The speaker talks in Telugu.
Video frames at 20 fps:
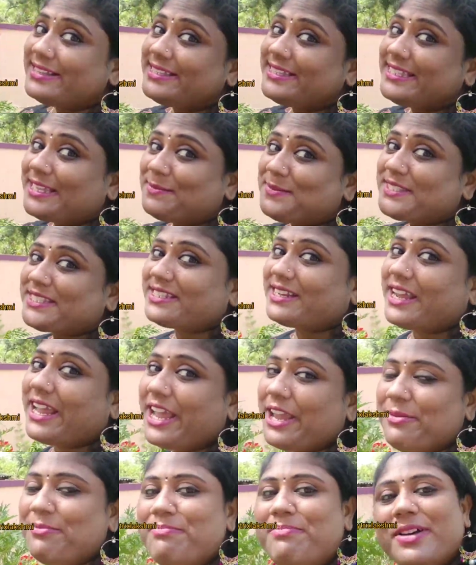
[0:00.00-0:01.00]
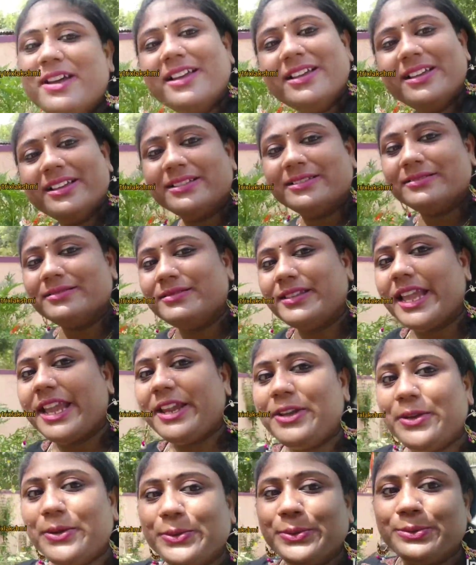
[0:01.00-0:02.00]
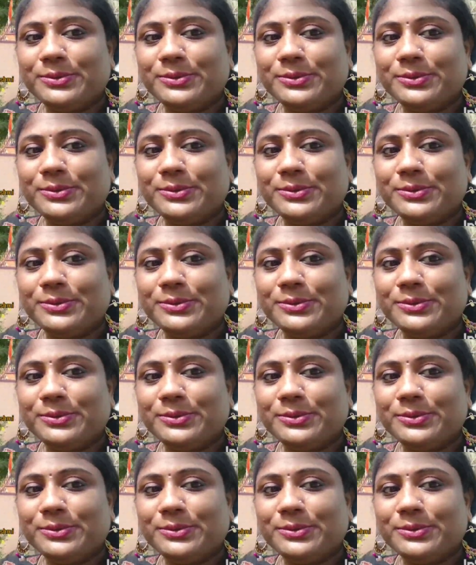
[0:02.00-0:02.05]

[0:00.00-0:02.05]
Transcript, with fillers: సబ్స్క్రైబ్ థ్యాంక్ యూ